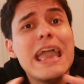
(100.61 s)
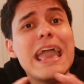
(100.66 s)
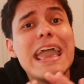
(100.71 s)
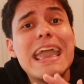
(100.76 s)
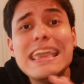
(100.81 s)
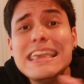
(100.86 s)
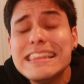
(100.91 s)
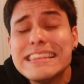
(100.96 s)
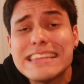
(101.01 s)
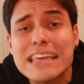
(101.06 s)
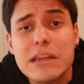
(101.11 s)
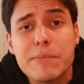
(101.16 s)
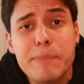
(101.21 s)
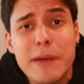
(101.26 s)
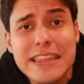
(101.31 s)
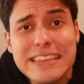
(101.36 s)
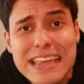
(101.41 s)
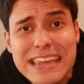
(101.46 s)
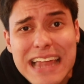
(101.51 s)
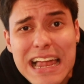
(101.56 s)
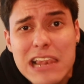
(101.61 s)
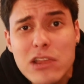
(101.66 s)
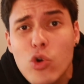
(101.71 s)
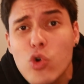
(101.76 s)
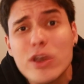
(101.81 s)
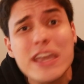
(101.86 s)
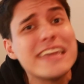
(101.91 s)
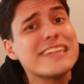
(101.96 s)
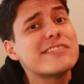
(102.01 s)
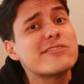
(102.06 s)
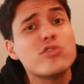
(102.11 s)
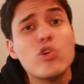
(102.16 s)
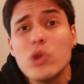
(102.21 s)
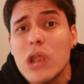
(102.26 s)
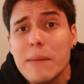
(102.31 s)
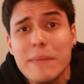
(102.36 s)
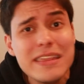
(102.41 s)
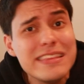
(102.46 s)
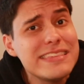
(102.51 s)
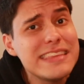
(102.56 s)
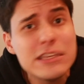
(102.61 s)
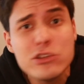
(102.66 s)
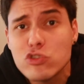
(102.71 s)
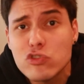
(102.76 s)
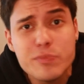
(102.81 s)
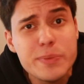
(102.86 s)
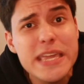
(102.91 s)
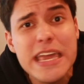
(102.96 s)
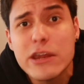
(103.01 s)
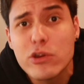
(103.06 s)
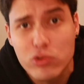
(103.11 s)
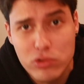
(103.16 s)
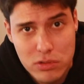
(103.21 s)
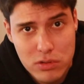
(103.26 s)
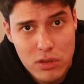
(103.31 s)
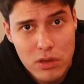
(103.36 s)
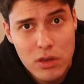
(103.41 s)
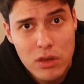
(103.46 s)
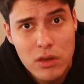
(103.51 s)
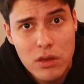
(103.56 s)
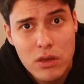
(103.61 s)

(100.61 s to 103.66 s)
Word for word: e interpretan algo que solamente ellos vieron.